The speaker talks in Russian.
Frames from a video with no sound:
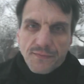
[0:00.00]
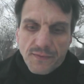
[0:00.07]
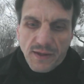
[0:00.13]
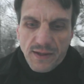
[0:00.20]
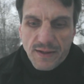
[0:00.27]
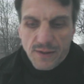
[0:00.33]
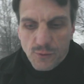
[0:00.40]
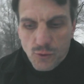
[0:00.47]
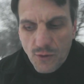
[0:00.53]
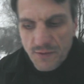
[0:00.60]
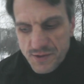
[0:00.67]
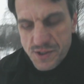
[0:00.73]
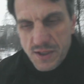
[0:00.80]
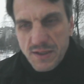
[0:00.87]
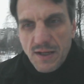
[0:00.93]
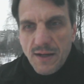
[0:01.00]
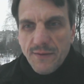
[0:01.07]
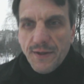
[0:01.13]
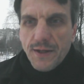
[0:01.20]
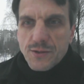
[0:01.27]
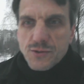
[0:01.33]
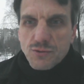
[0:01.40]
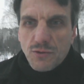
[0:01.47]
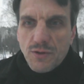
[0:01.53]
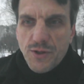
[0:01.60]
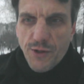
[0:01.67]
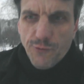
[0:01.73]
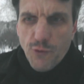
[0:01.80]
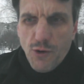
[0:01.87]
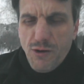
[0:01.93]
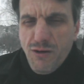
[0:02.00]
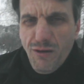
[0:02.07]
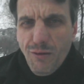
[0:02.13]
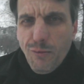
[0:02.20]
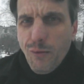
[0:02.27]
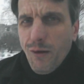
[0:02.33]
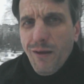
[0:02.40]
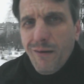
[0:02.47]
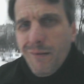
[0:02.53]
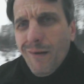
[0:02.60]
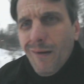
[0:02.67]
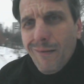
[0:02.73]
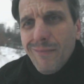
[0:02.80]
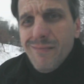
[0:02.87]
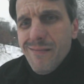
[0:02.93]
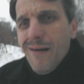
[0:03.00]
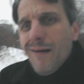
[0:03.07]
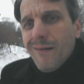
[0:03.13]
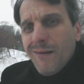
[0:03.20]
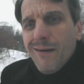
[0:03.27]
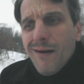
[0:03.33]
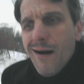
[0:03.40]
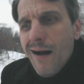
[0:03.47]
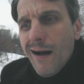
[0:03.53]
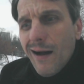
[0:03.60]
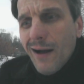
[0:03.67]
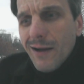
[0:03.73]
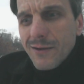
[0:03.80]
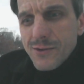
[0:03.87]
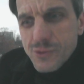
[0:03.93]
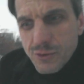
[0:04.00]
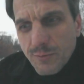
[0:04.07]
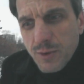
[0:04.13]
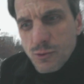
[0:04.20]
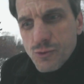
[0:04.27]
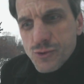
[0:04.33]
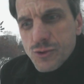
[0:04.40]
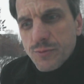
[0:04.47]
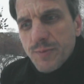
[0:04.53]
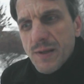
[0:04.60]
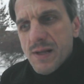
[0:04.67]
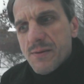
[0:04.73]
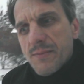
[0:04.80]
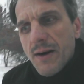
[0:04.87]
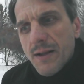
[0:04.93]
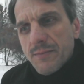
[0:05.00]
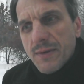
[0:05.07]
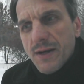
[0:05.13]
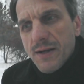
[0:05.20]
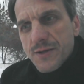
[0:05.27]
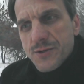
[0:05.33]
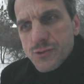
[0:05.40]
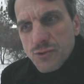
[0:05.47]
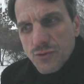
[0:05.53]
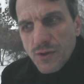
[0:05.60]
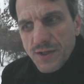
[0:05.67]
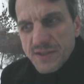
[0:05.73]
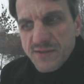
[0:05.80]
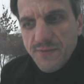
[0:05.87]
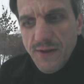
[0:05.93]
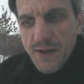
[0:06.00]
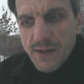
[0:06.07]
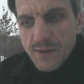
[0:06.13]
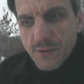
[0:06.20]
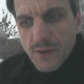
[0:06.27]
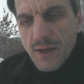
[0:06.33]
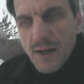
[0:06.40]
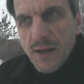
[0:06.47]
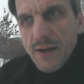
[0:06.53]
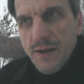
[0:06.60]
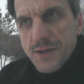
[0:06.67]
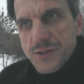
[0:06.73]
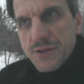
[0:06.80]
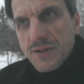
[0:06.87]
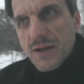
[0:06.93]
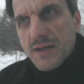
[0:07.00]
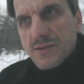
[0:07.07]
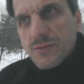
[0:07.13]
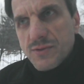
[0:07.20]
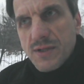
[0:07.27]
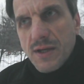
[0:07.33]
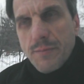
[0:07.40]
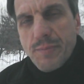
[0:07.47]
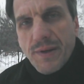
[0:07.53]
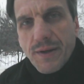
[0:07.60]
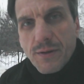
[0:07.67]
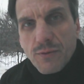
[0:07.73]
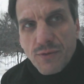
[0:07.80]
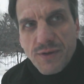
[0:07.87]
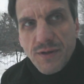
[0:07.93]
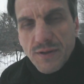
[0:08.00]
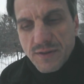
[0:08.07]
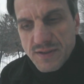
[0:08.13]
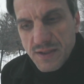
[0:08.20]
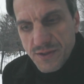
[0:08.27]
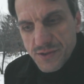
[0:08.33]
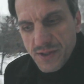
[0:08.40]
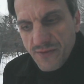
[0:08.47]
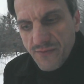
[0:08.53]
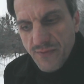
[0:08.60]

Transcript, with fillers: И Янукович, когда говорит, что его кинули как лоха, еще бручку поломал бы, или еще извилину лишний раз у себя перекрутил, слишком